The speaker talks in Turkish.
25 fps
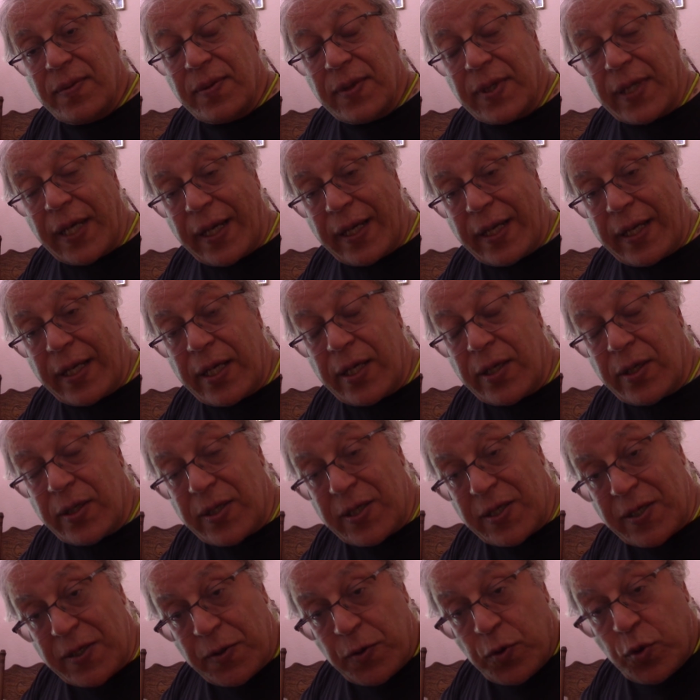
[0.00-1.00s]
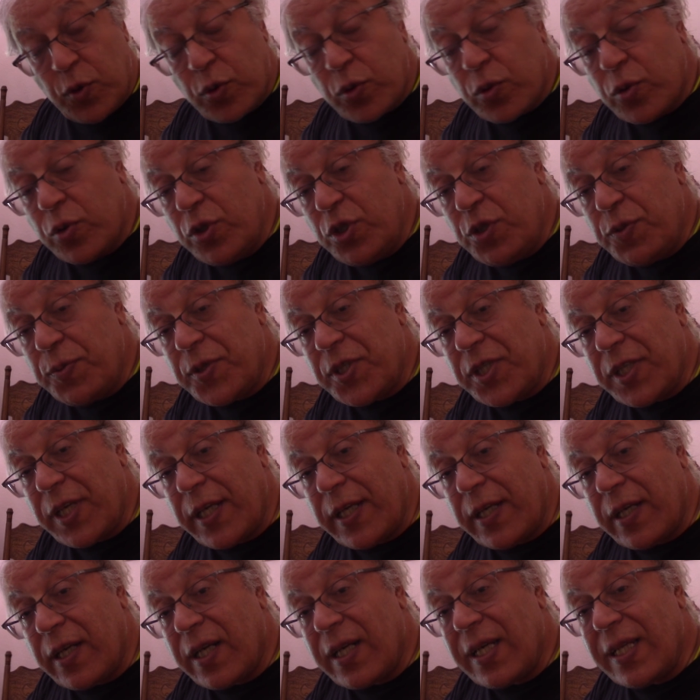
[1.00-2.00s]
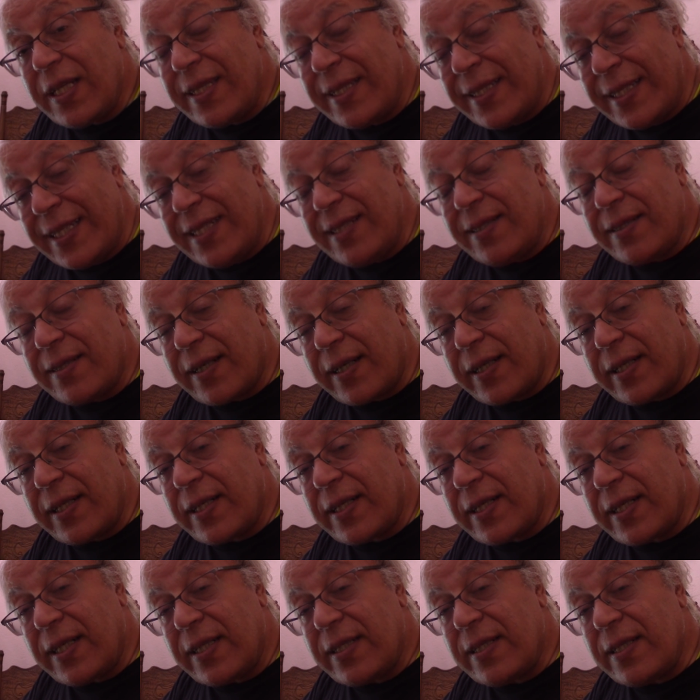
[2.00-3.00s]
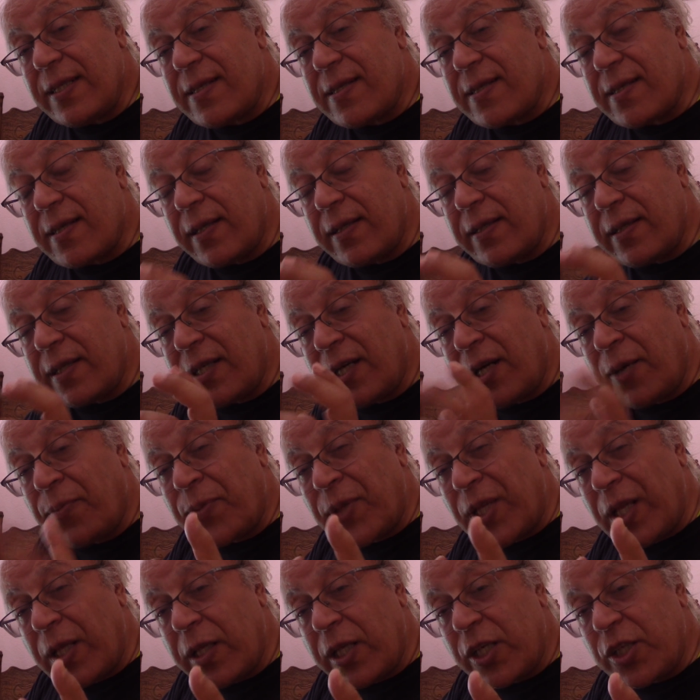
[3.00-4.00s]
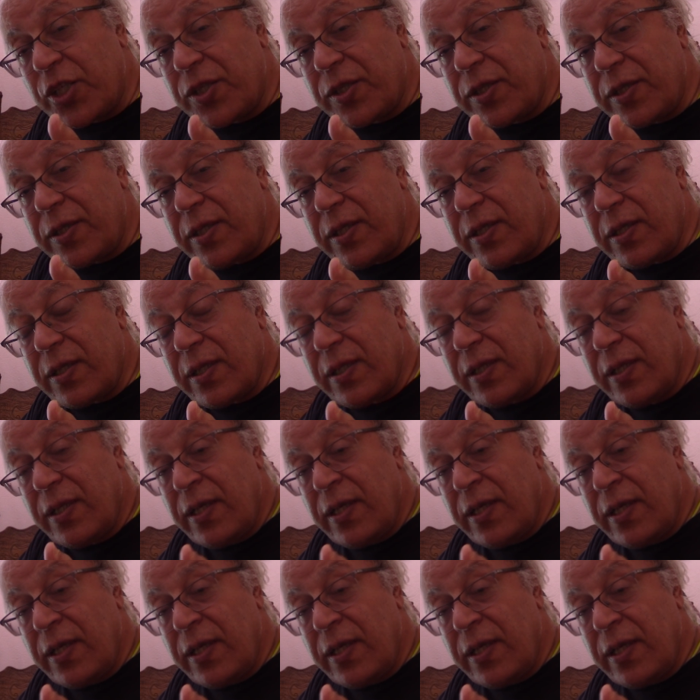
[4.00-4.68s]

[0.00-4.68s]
Yani korkunç bir şey ya. Din, tarikat insanları aptallaştırır.